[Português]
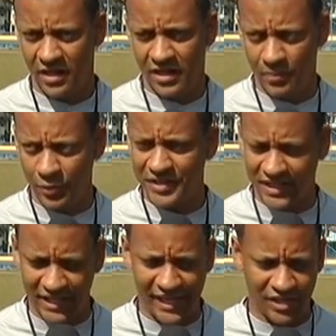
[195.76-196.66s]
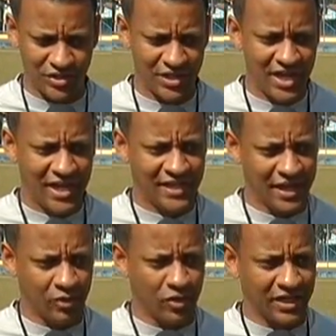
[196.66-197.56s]
campo excelente e
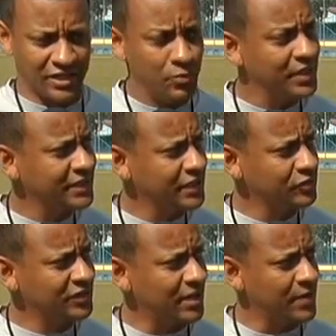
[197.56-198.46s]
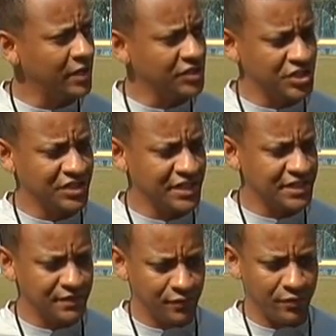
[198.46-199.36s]
agora está aumentando o trabalho, a gente está
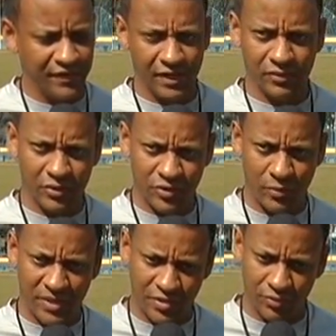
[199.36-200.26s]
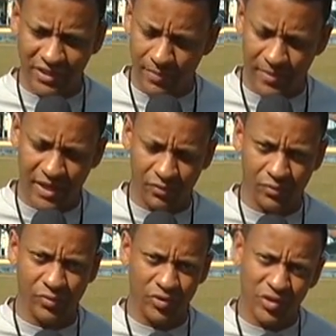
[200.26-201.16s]
desenvolvendo não somente no trabalho
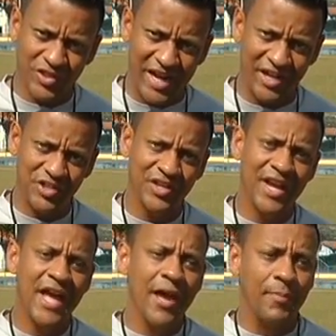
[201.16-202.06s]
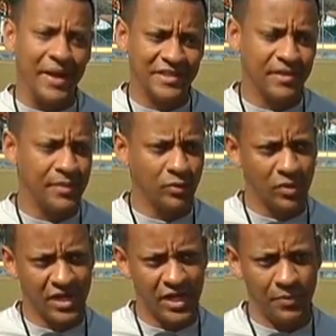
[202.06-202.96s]
no society, mas também no
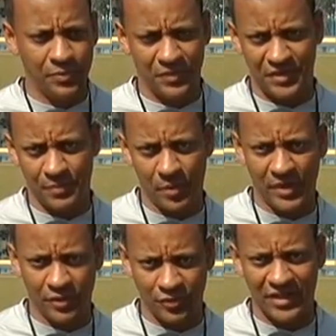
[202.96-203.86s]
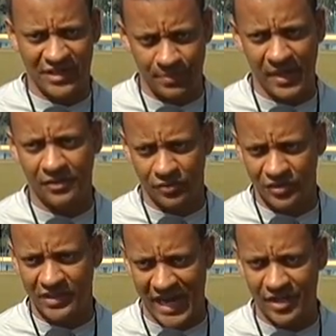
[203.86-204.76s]
campo, principalmente os
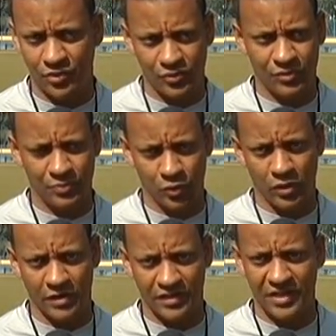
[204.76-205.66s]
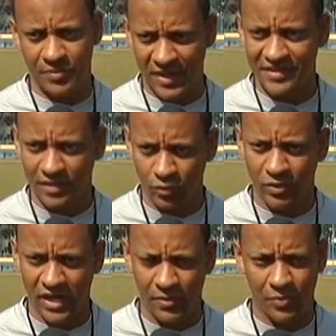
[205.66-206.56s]
aspectos táticos, por causa da dimensão do
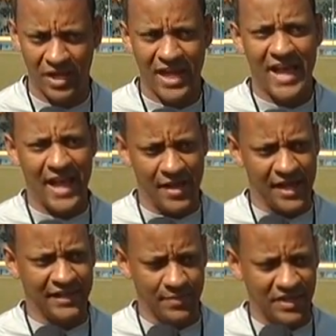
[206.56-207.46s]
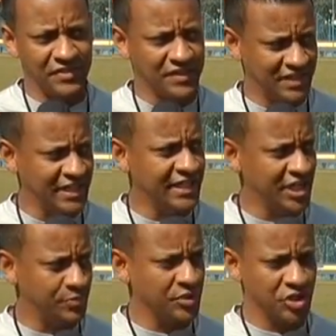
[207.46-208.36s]
campo, é, tem mais
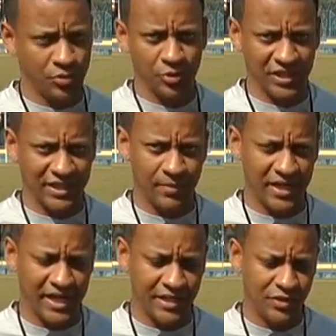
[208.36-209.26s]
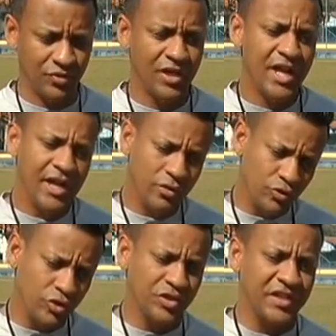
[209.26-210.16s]
facilidade para a gente poder trabalhar isso e no
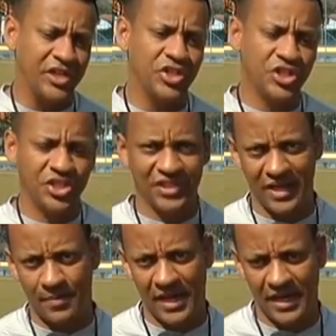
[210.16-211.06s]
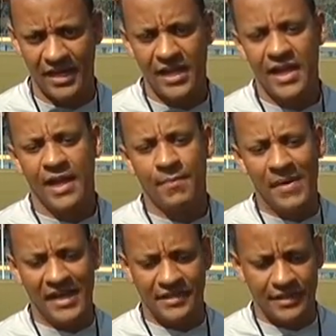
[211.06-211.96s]
society a gente trabalha
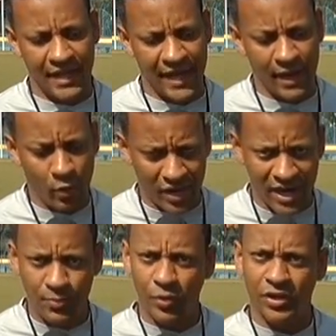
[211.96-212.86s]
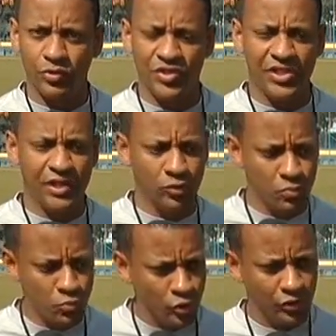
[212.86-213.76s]
mais é, o campo reduzido,
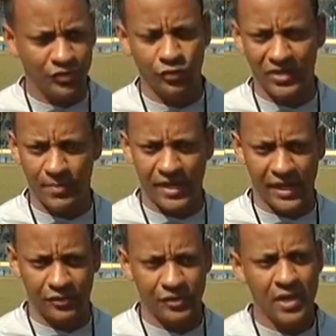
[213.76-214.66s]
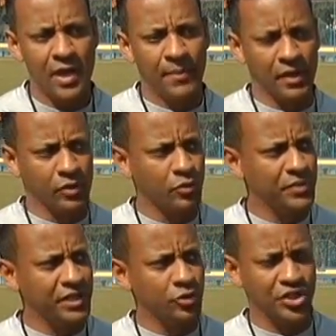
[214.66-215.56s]
muitos fundamentos, para quando o
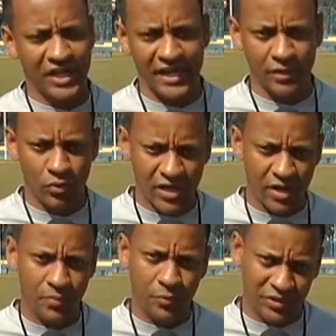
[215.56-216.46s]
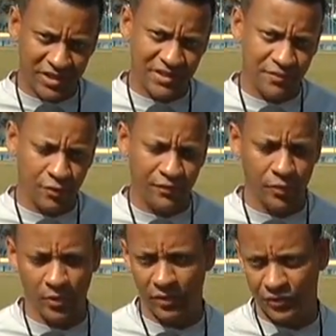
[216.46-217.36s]
menino chegar aqui no campo poder desenvolver o
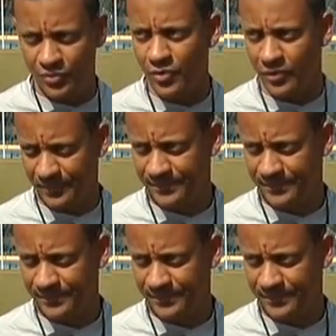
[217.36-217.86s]
melhor futebol.